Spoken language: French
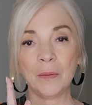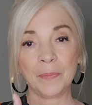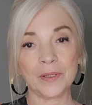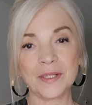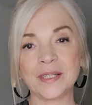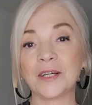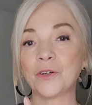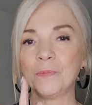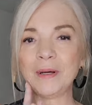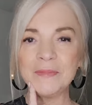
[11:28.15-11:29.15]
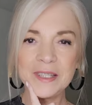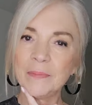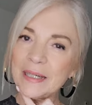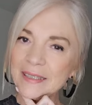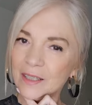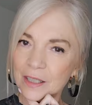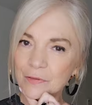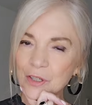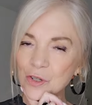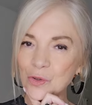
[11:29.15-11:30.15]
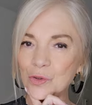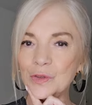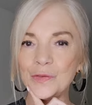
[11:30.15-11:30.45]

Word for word: Pensez que même si maintenant il fait chaud,